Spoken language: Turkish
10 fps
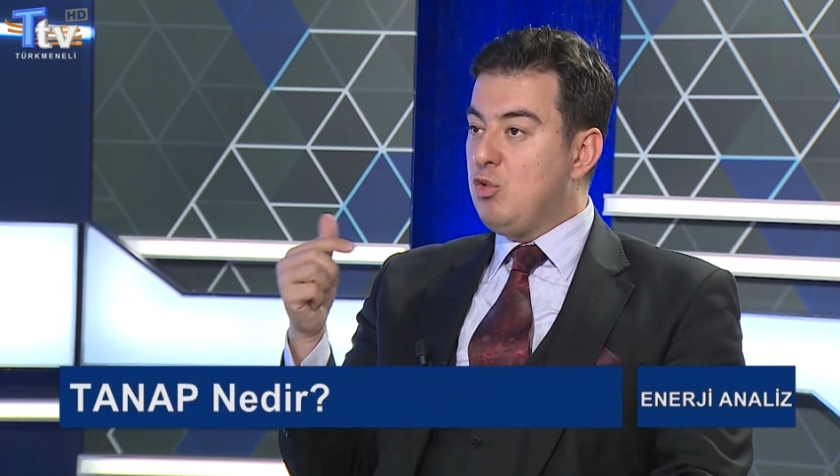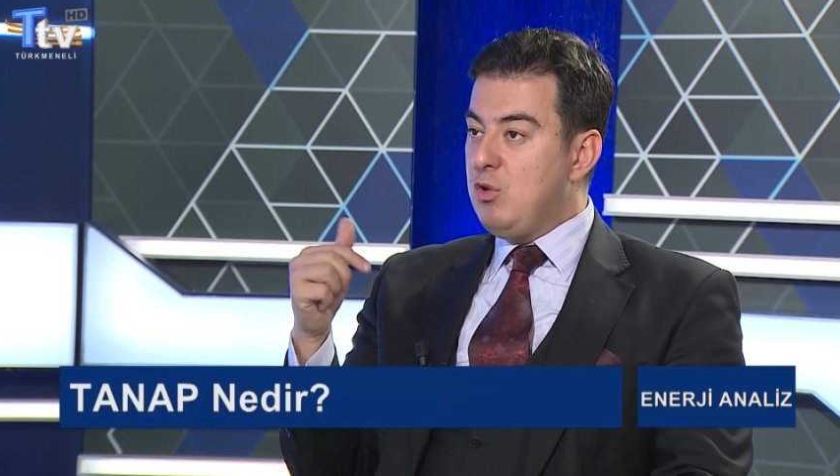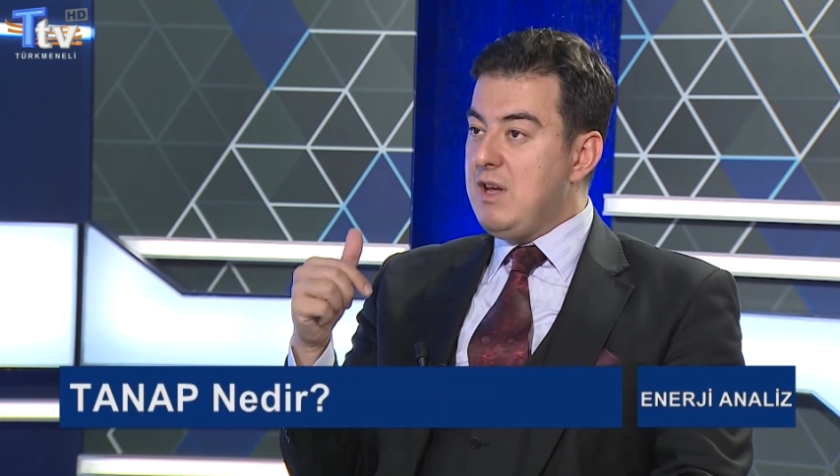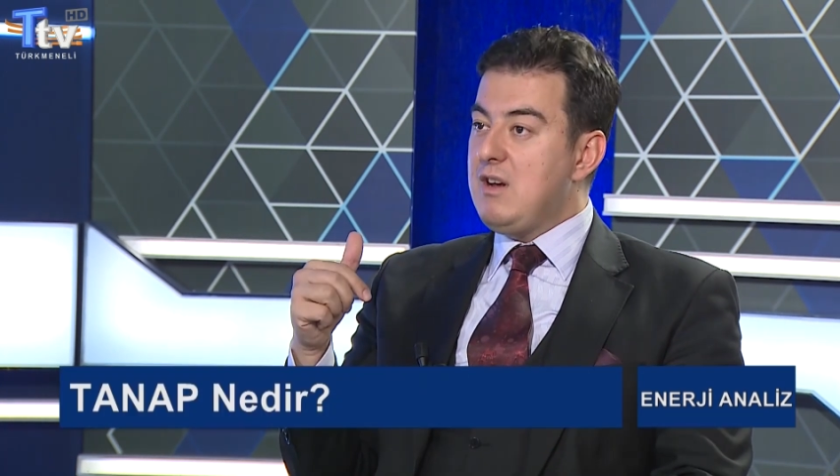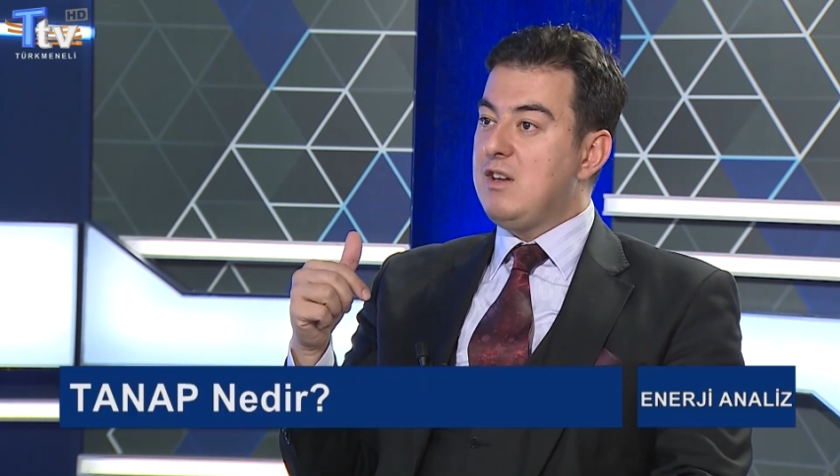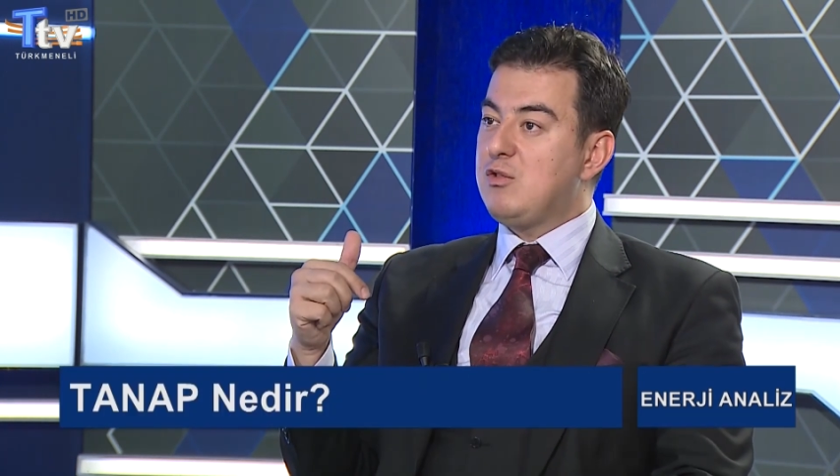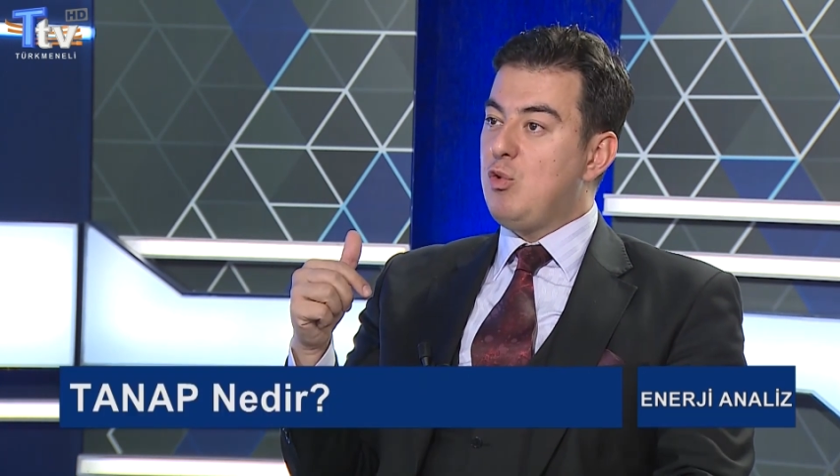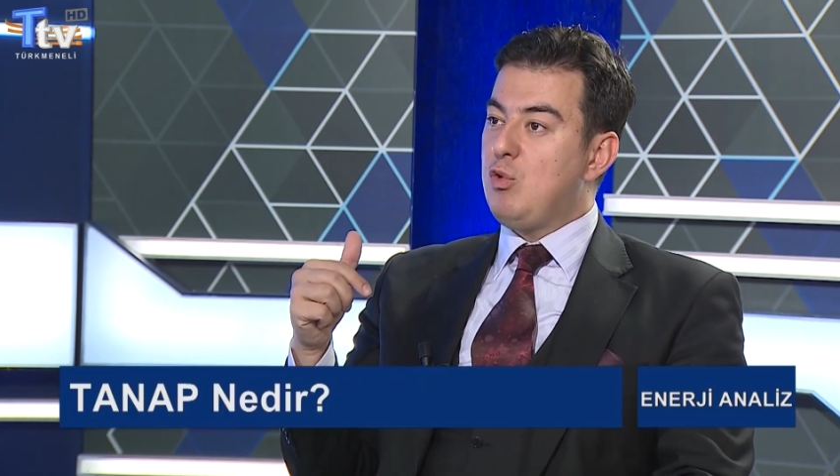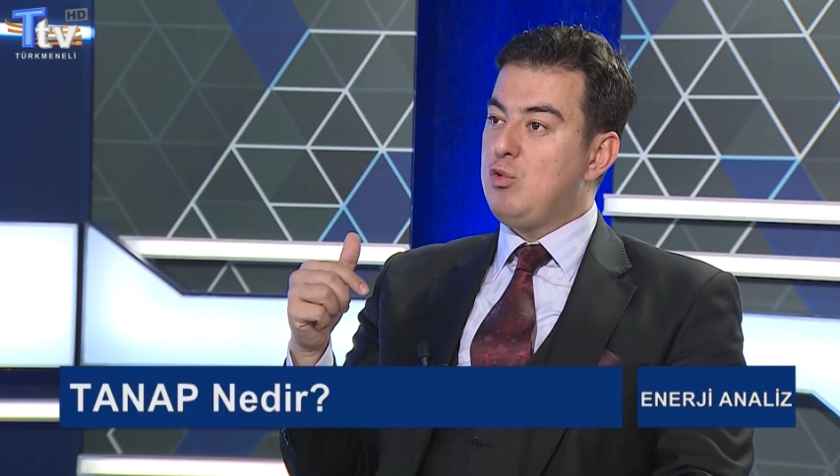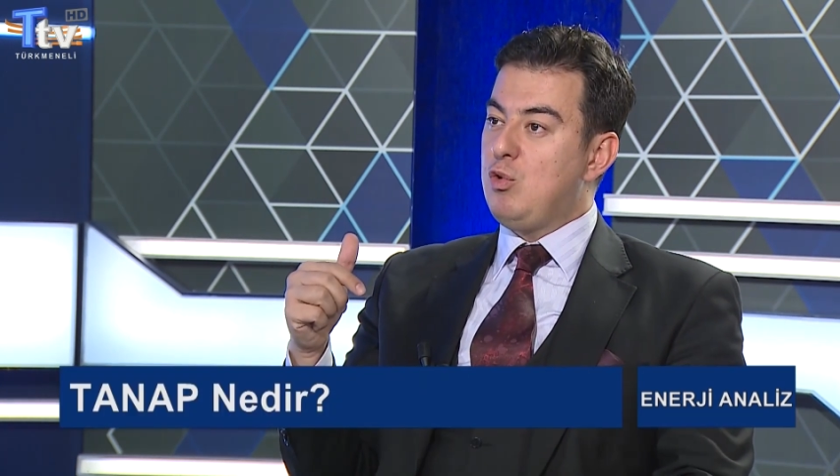Güney Gaz
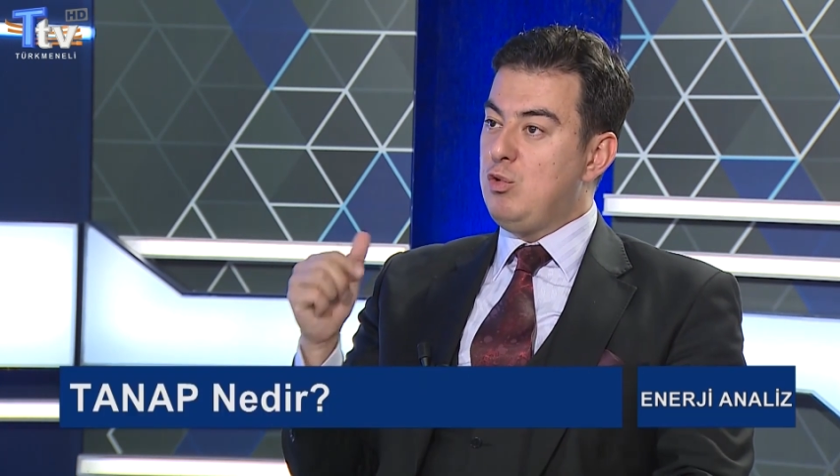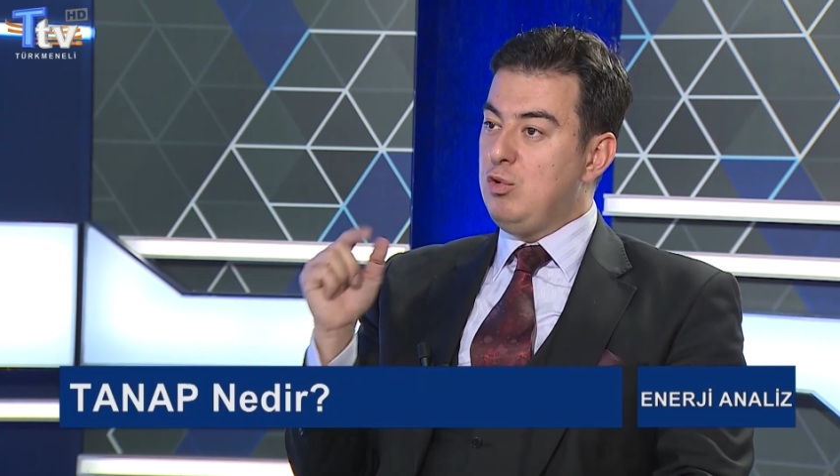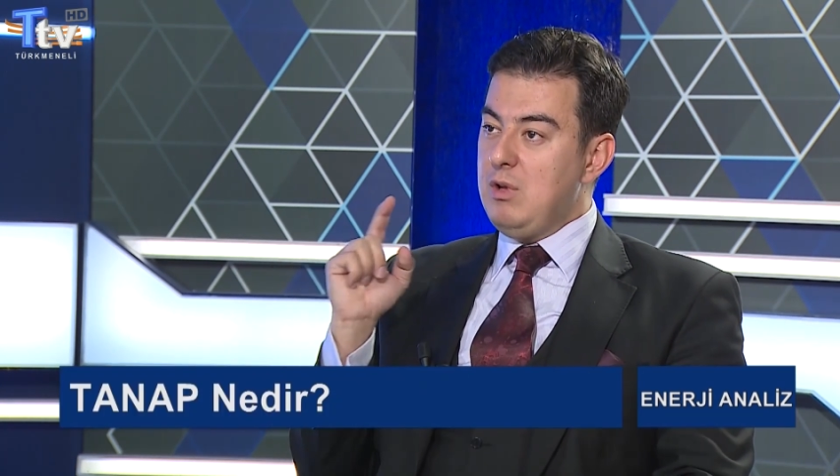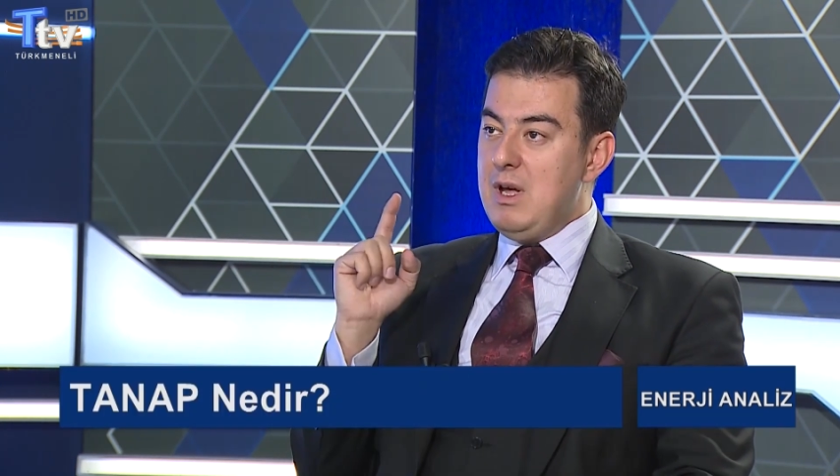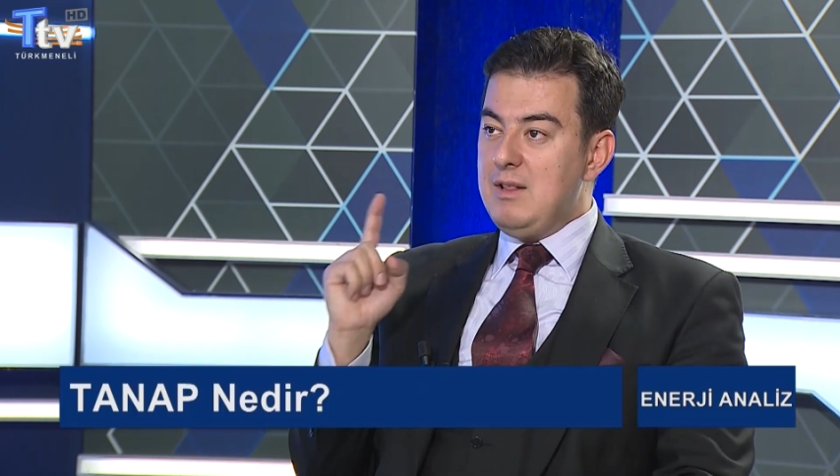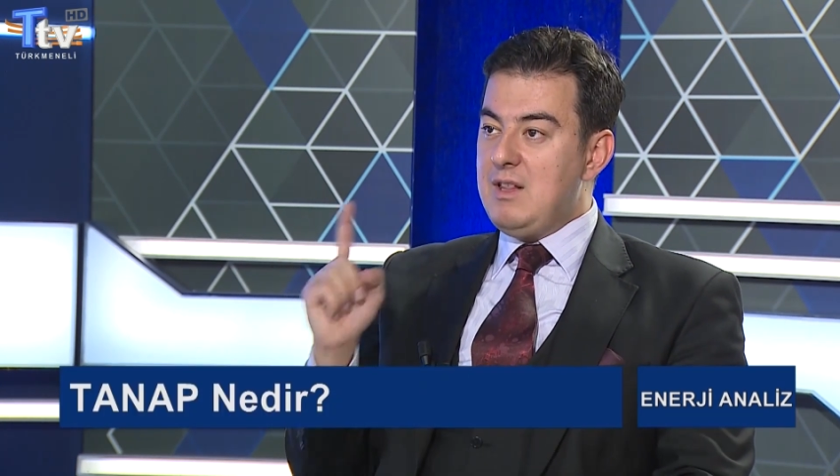Koridoru'nun